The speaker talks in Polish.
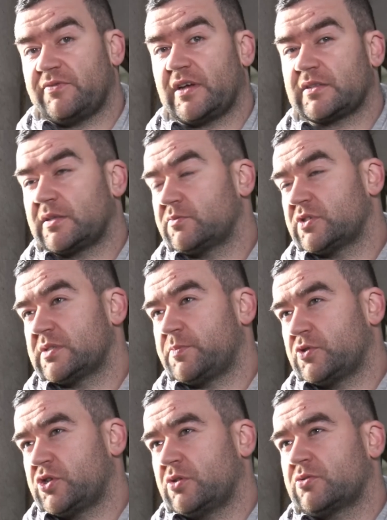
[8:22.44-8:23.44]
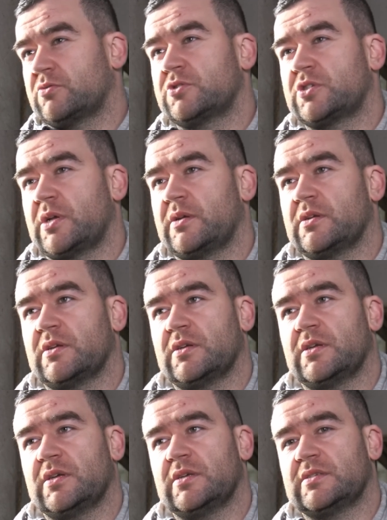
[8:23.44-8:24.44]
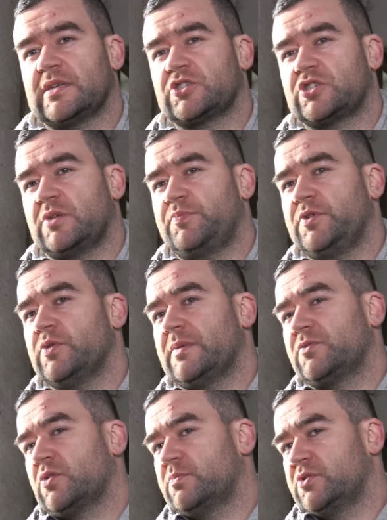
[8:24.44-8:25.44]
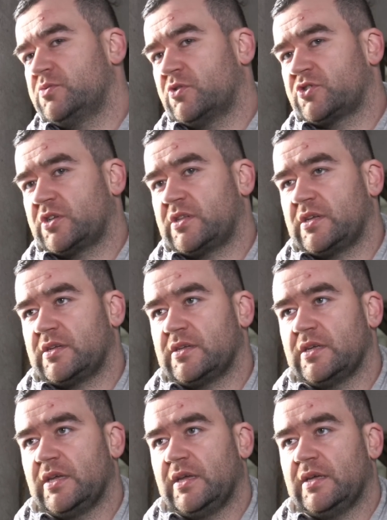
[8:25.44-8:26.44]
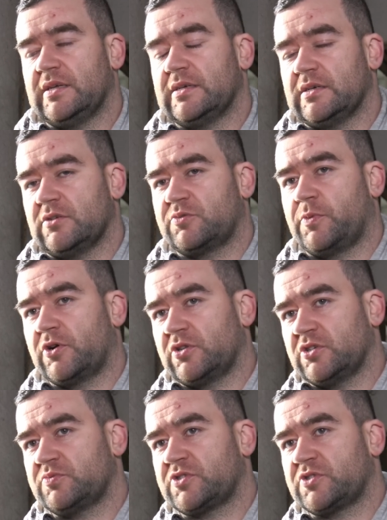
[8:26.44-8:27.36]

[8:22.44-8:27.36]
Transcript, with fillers: faktem, że z początku e, zaszczepiłem, to być może ta e, odporność